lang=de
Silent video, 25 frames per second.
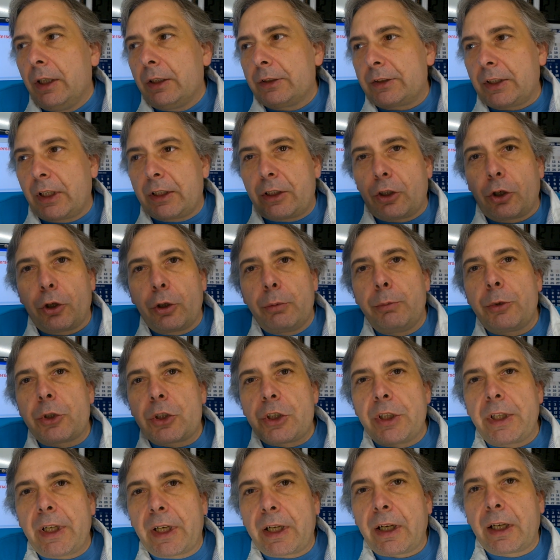Seit der
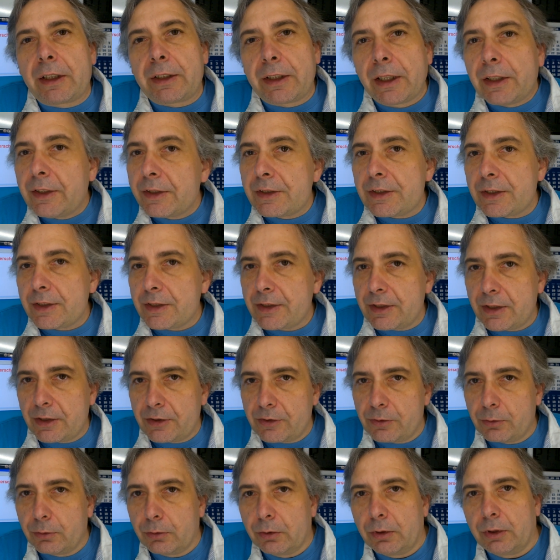römischen Dekadenz ist das
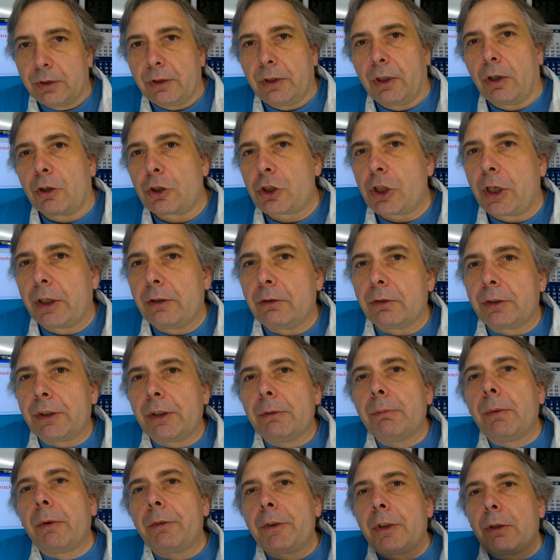so eine Erscheinung, die
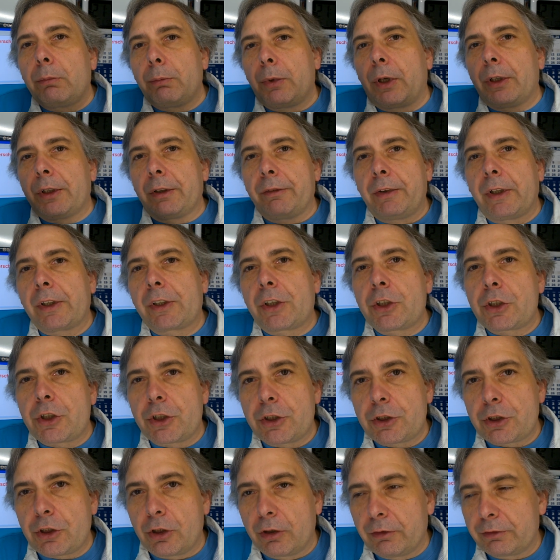immer wieder mal in der
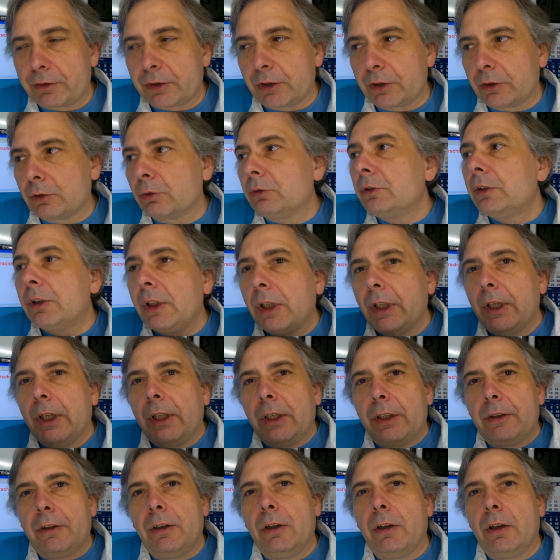Weltgeschichte auftritt. Und
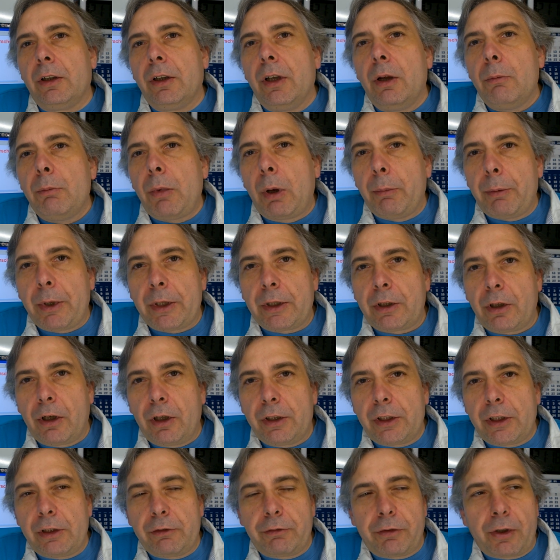äh,
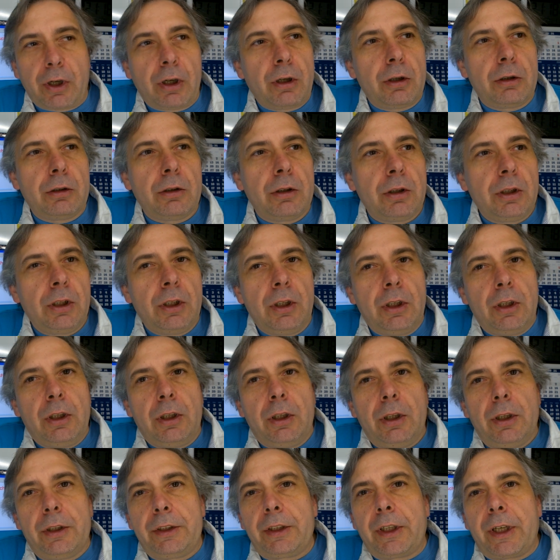momentan die Frau
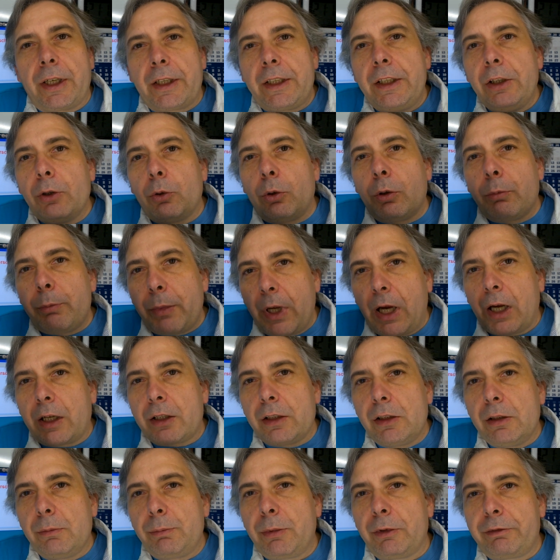äh, die Regierung
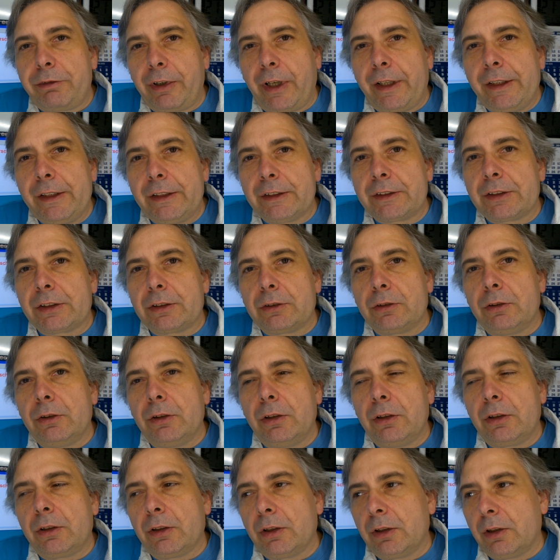Merkel befällt
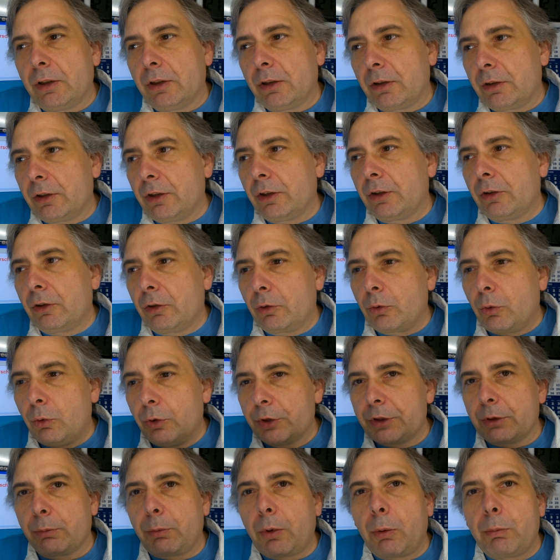und äh, in
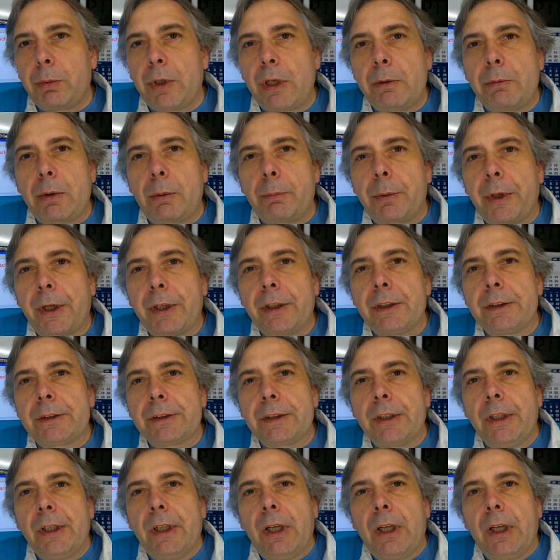große Probleme bringt.